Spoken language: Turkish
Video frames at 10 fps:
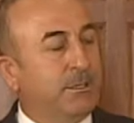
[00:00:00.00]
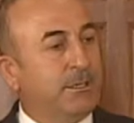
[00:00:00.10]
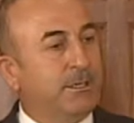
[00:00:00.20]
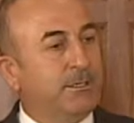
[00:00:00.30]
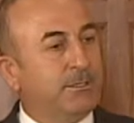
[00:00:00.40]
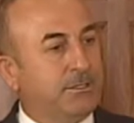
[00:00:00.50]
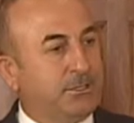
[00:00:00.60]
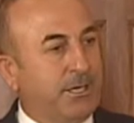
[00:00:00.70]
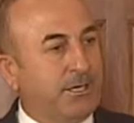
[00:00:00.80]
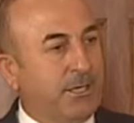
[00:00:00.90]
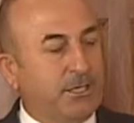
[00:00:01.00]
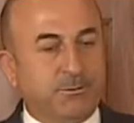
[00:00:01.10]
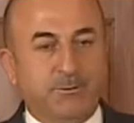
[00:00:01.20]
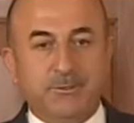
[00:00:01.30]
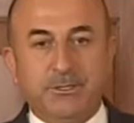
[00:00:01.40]
ikili ticaret
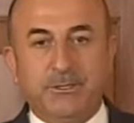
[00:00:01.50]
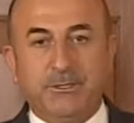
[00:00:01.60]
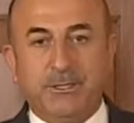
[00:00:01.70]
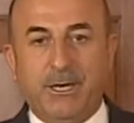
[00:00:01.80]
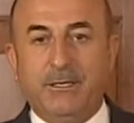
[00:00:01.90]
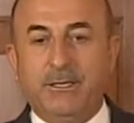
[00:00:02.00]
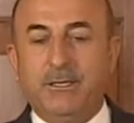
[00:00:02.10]
hacmimizi yani